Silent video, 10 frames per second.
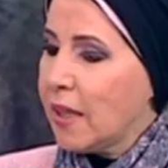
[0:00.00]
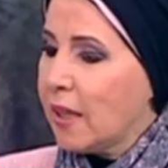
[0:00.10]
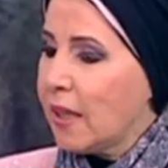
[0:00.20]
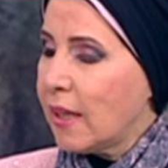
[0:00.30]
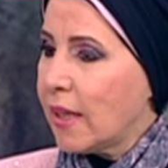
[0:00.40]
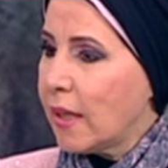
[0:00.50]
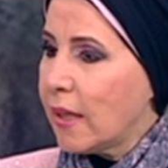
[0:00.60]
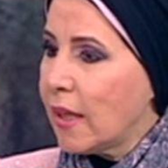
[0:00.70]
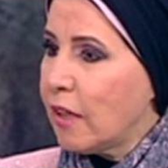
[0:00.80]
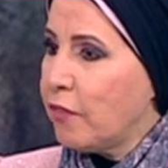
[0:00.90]

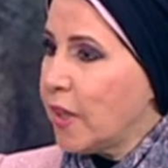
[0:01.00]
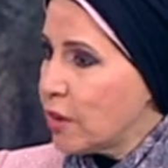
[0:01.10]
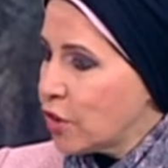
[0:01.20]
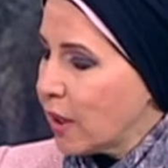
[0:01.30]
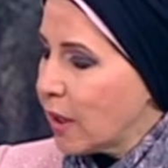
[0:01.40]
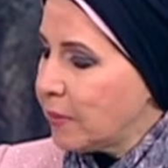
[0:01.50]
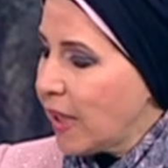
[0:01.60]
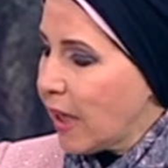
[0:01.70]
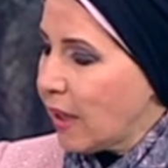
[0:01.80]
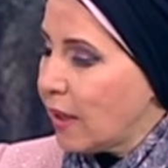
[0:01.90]
آه، الفينشنج
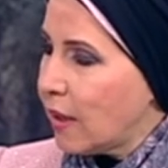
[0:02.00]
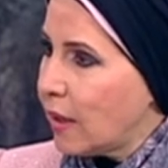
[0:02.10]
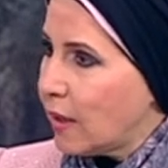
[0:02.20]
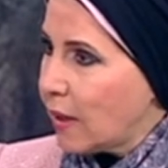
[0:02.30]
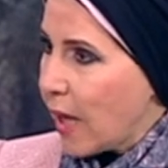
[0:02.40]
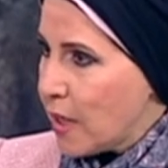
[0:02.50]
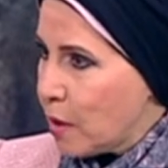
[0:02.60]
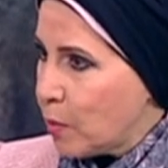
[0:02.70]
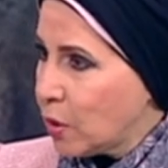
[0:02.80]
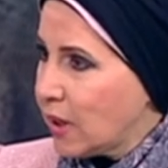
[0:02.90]
بتاع اي
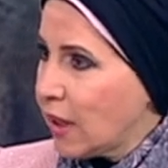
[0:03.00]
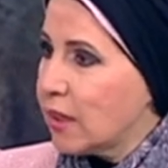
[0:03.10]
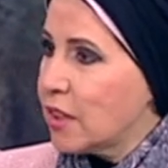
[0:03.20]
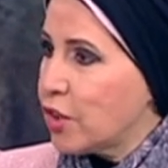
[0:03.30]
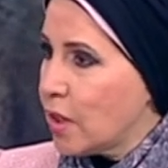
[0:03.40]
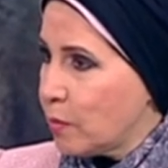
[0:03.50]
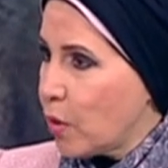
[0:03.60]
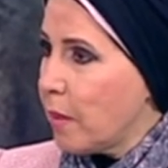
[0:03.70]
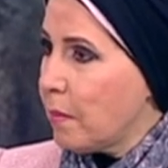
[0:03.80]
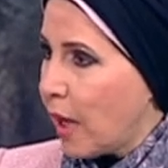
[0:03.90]
منتج ده شيء
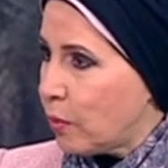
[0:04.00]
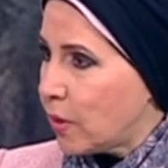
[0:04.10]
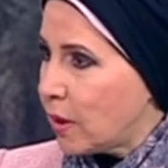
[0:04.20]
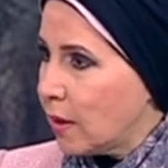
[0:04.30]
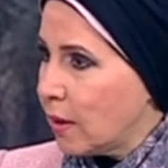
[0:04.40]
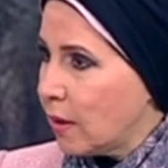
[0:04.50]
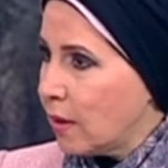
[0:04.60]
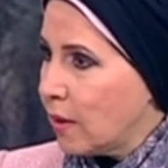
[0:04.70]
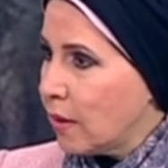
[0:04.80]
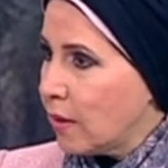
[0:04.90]
مهم قوي
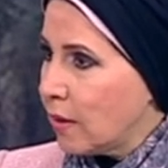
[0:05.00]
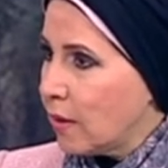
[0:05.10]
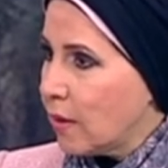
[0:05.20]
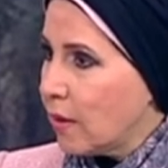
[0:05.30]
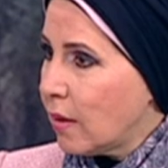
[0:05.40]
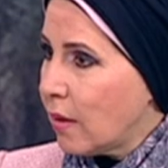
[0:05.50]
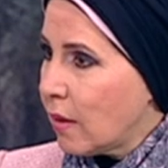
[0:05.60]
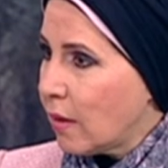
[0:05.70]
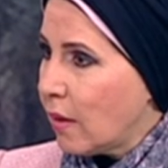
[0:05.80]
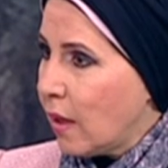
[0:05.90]
اه طبعا
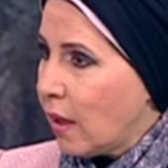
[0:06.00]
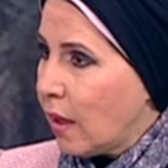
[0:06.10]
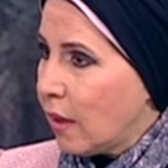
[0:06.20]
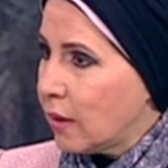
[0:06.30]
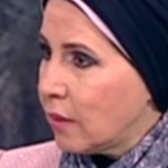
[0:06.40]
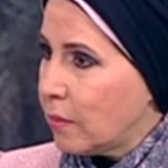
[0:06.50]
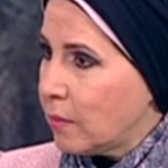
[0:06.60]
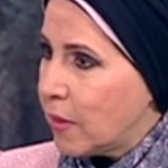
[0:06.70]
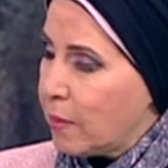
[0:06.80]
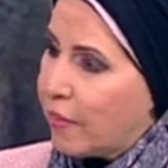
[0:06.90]
اه
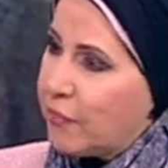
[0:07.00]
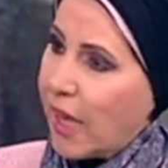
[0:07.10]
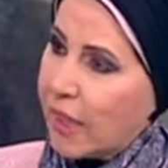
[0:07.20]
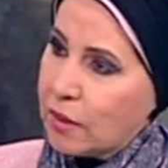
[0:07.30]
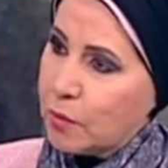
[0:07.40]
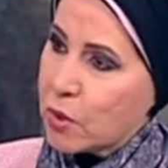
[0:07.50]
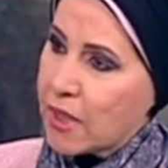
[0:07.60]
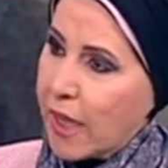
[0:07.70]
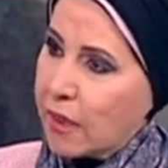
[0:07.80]
بيبقى في حد آه مساعد